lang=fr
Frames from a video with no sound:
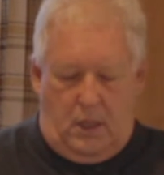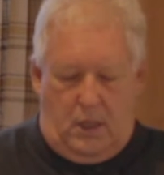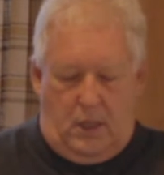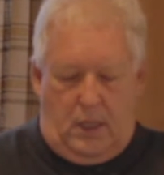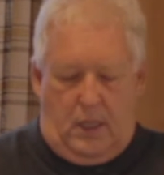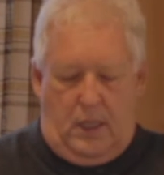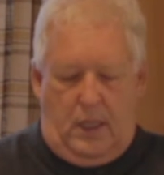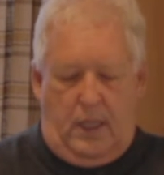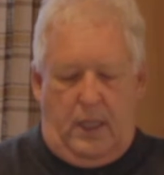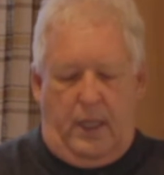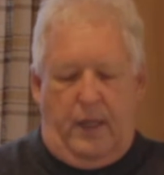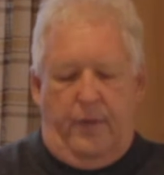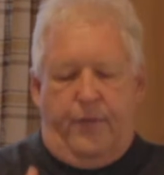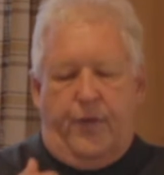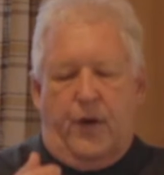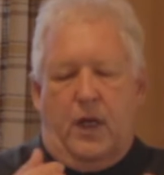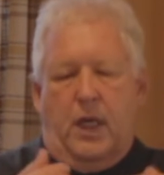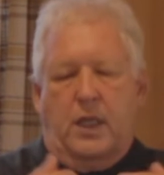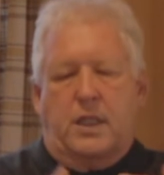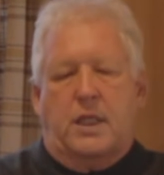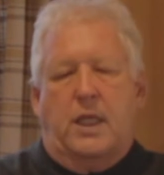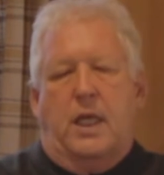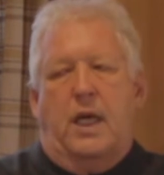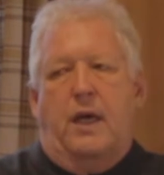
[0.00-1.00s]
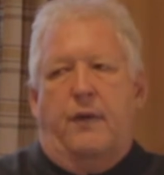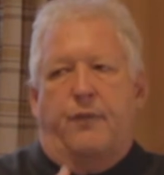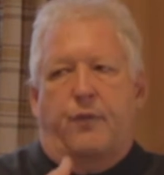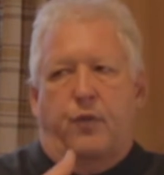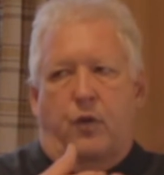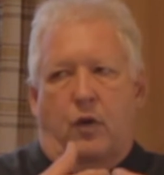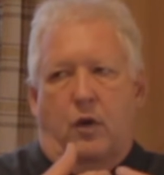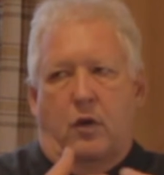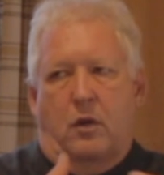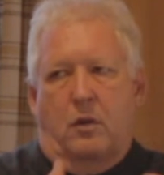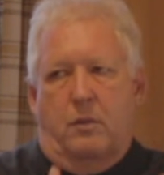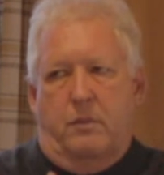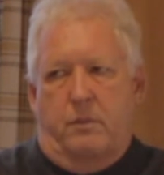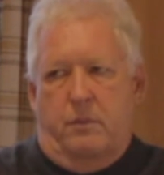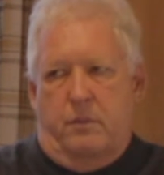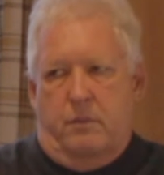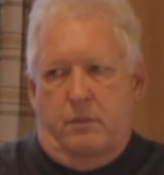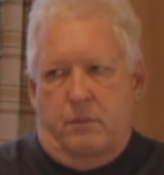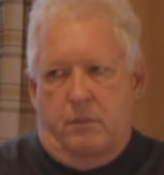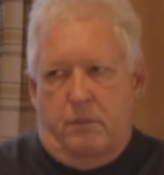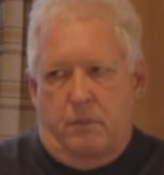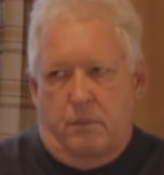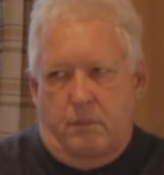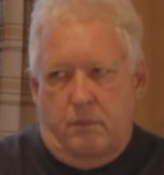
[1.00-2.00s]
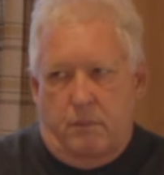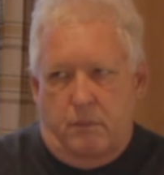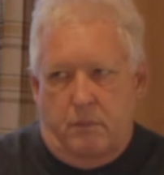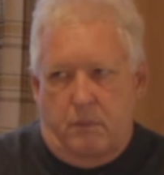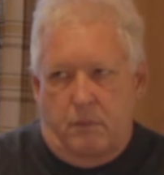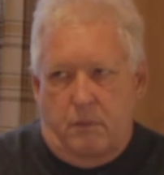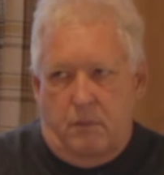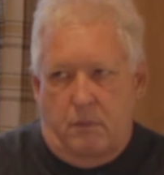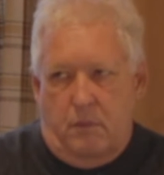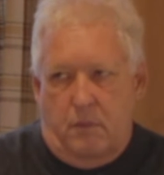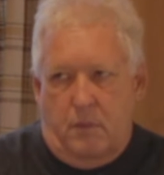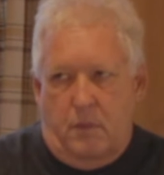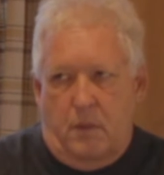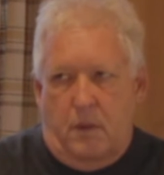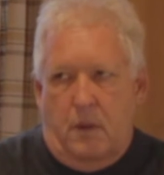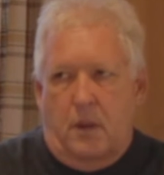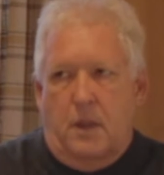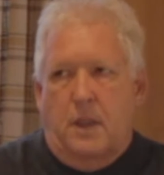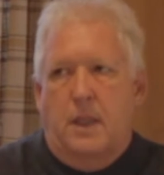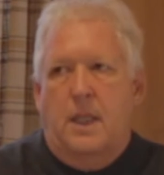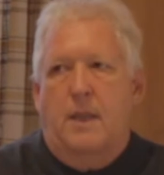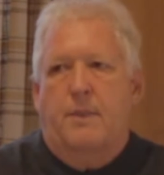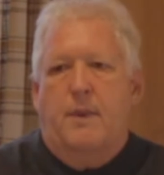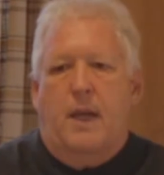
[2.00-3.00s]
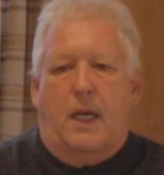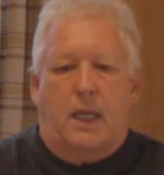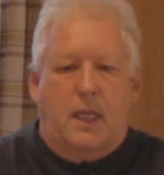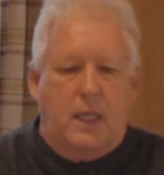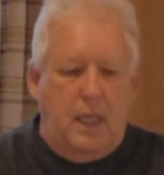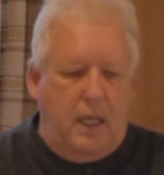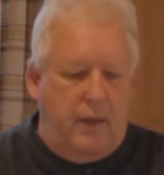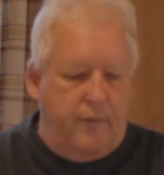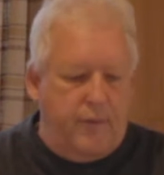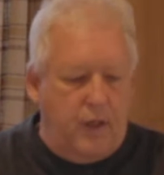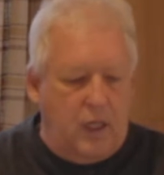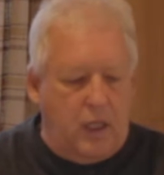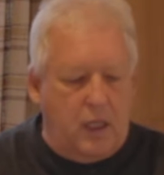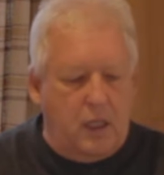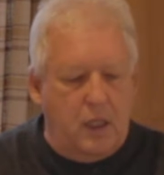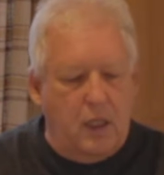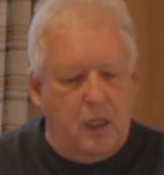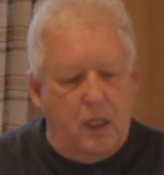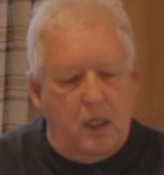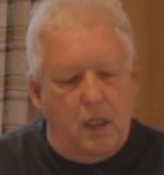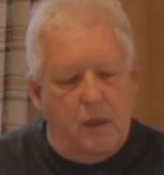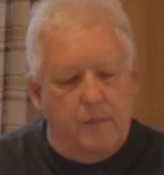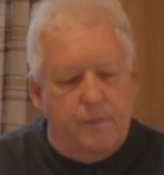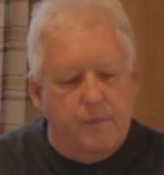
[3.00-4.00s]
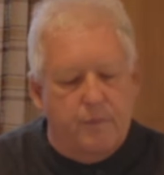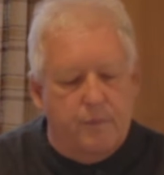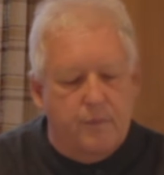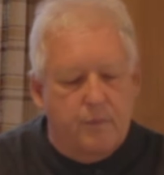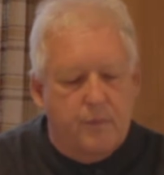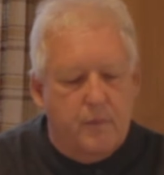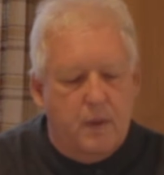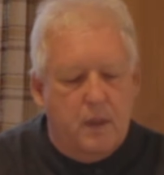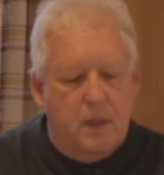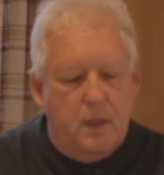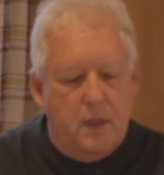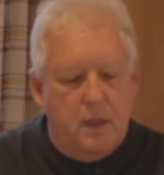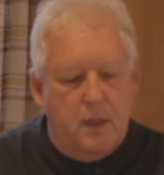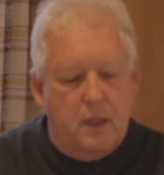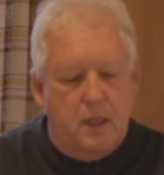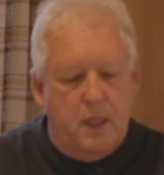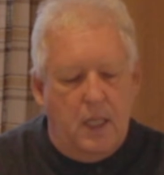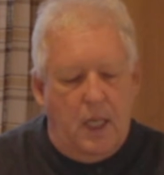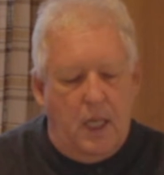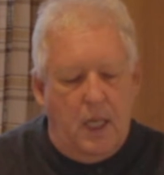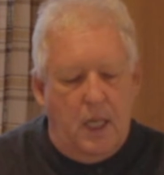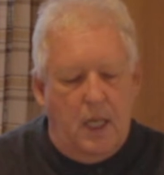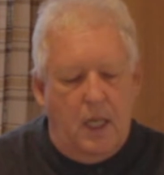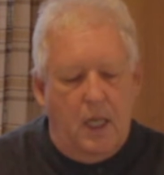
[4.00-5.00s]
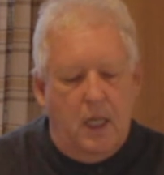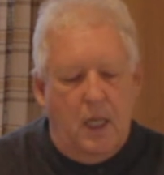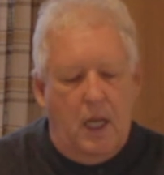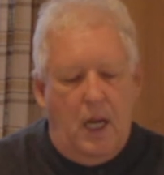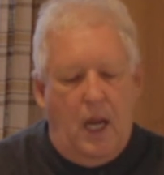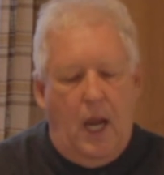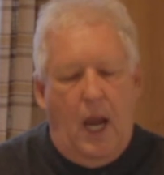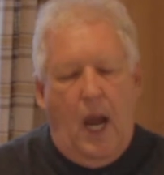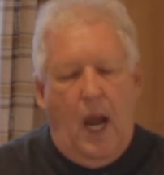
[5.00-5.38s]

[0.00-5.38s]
Les Français vont débarquer avec dans